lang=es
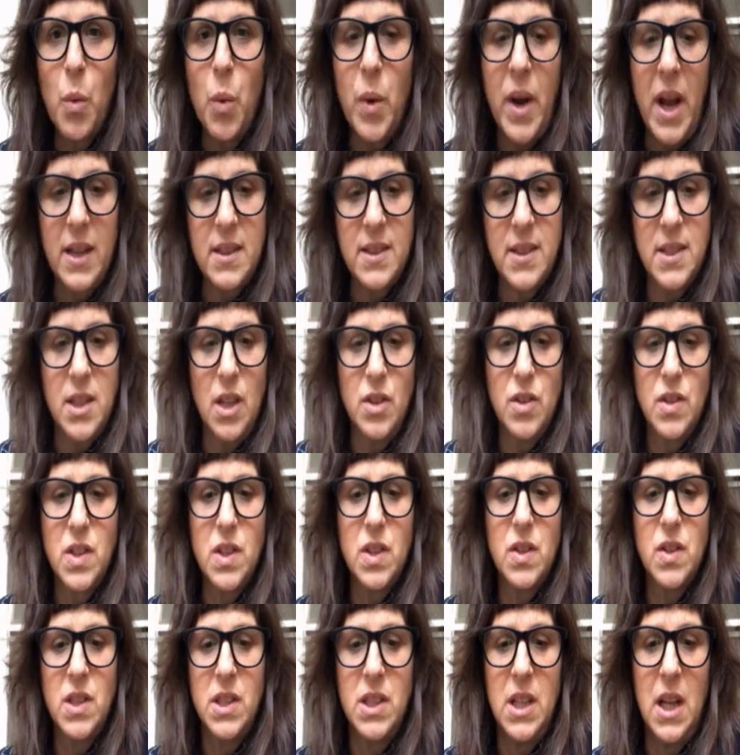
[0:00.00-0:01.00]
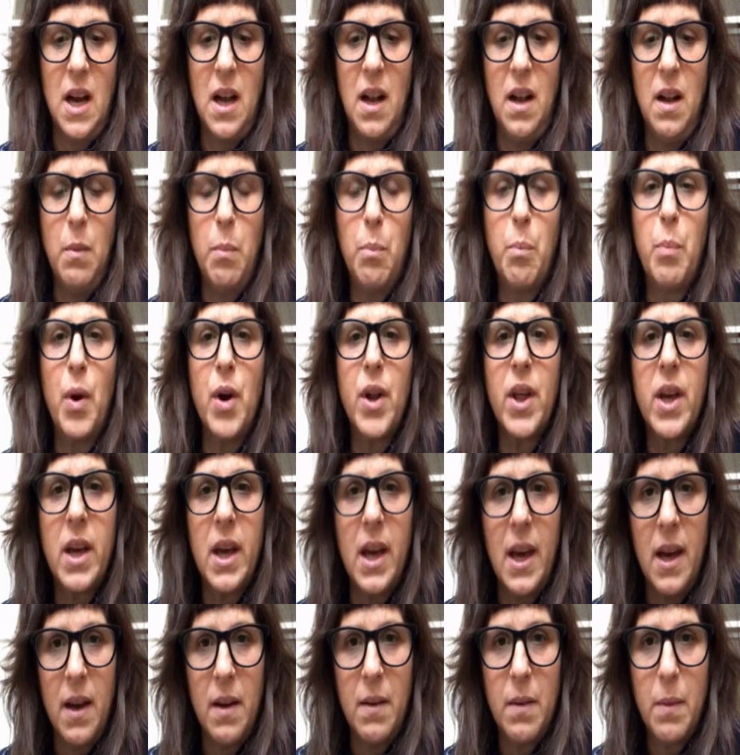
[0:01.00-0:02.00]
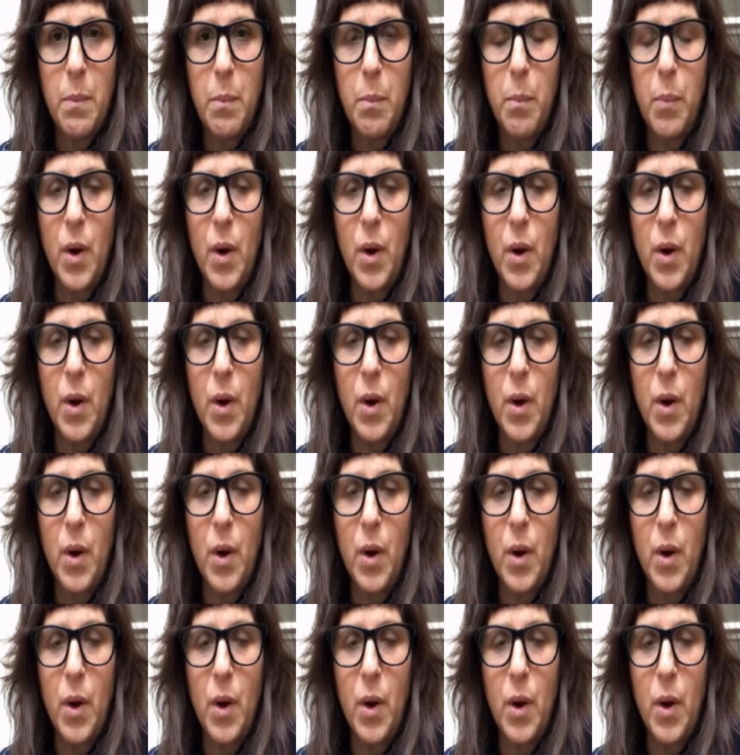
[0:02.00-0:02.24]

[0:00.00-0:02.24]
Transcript: una acción social. ¿Por qué?